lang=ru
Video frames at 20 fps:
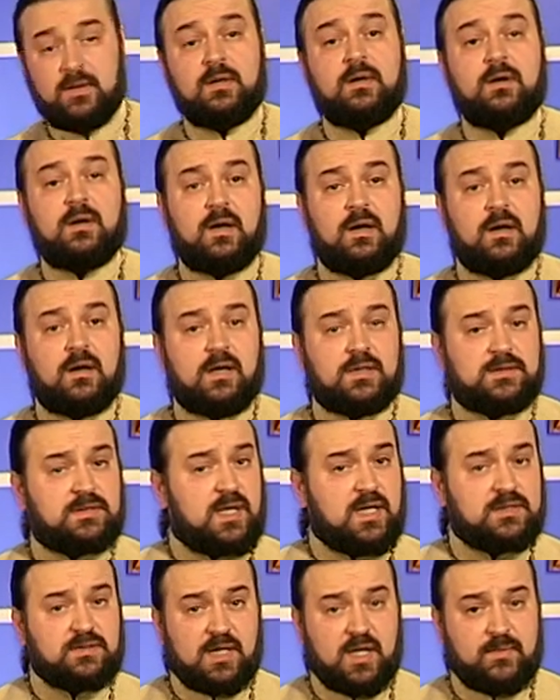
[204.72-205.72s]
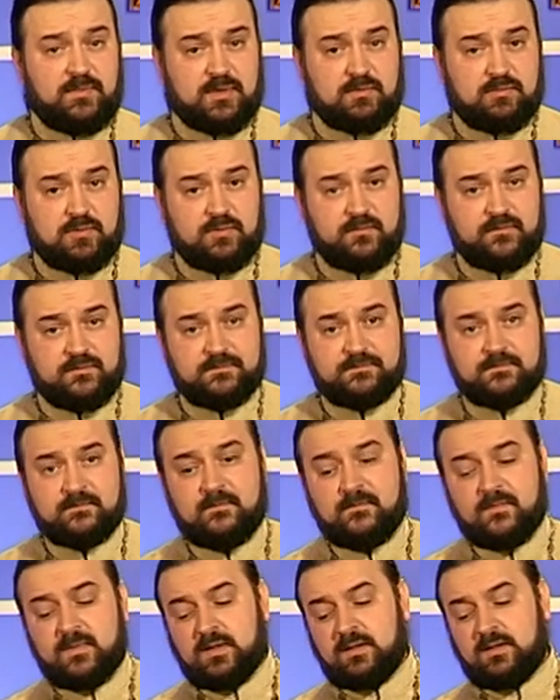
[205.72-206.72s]
А Ханан – раб рабов.
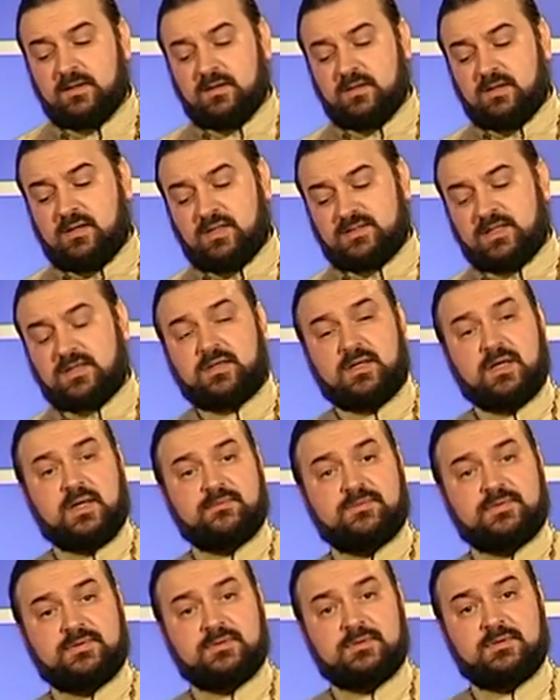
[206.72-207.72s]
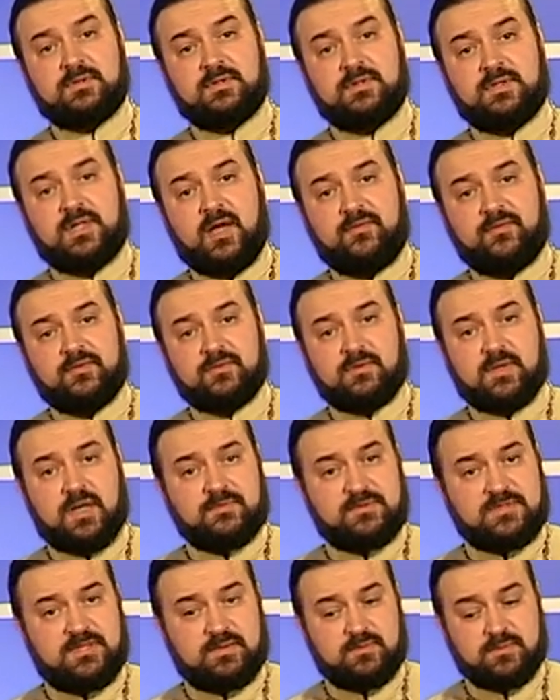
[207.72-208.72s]
Ханан – раб э, Яфету,
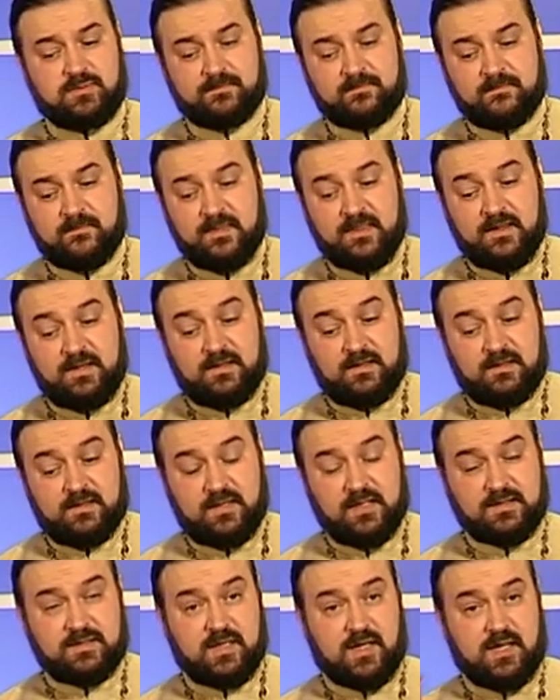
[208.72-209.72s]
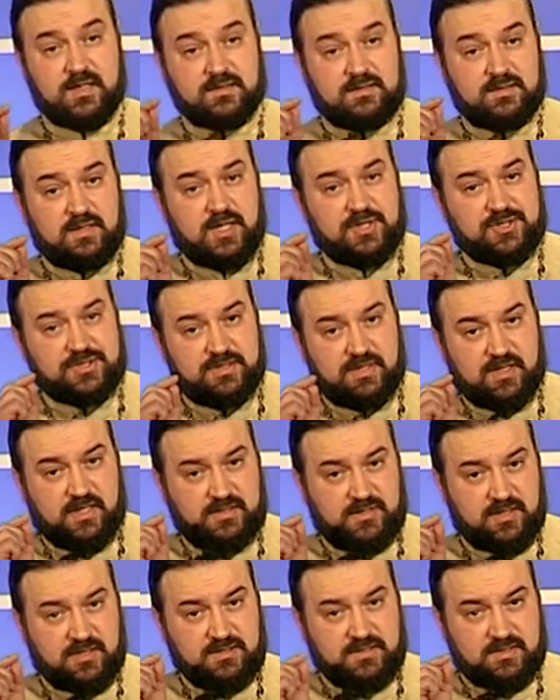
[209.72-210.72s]
раб Симу. И это однажды
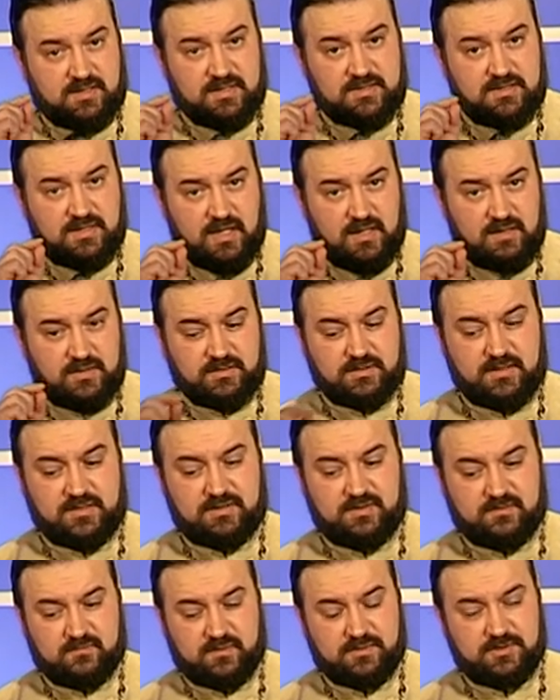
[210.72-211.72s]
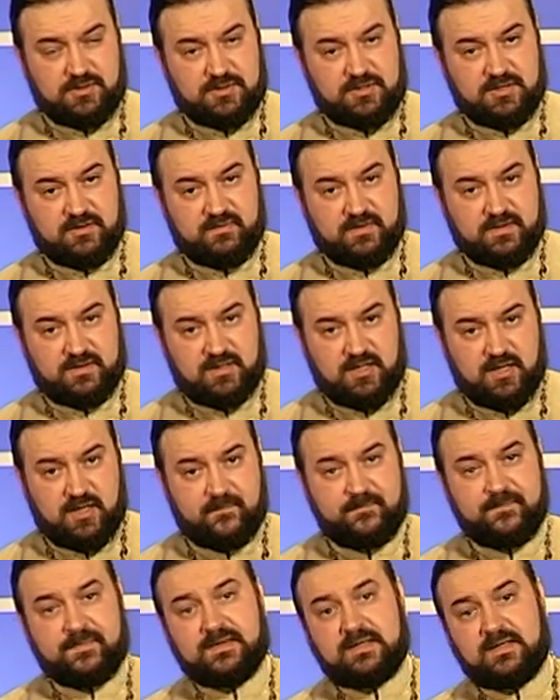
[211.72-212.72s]
отец сказал, и до сегодняшнего
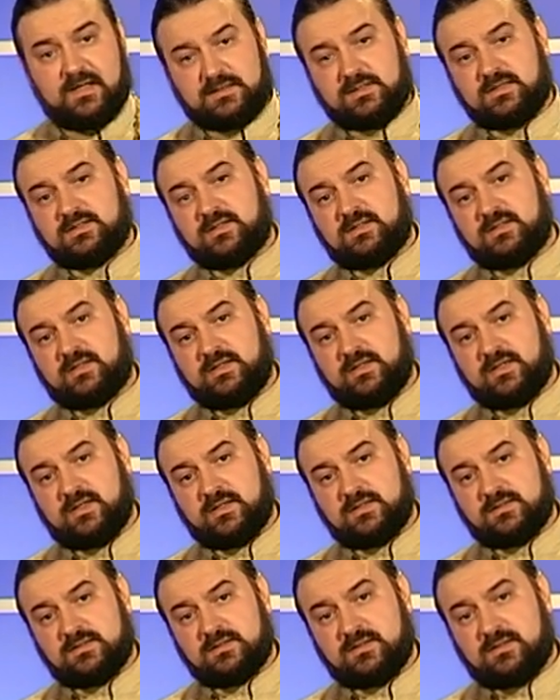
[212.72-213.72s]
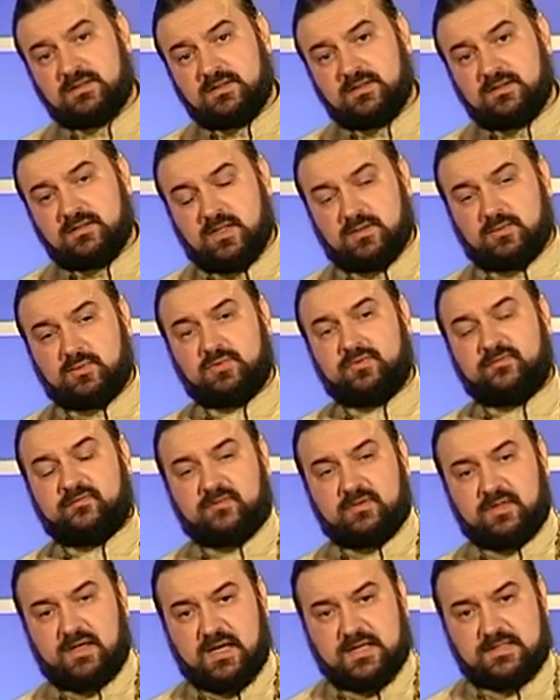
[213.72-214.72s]
дня это сохраняется. Какую
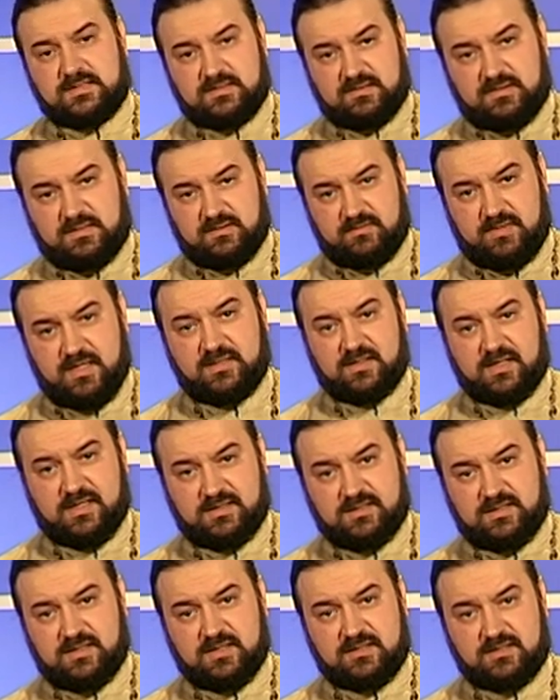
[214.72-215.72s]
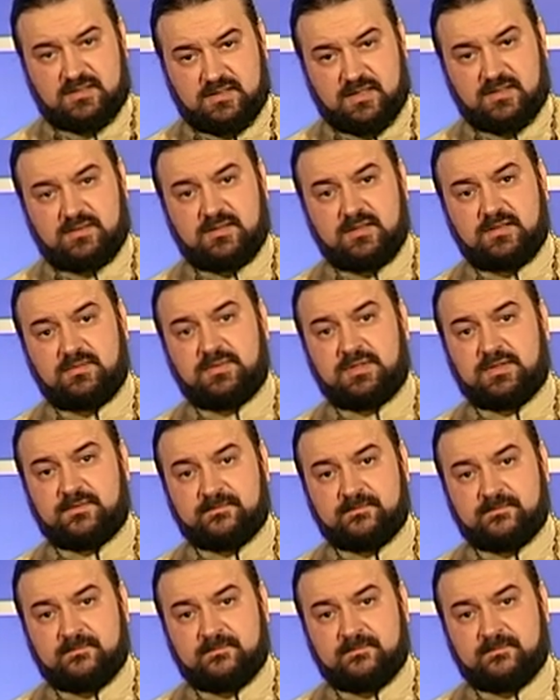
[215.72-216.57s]
власть имеет отец над детьми?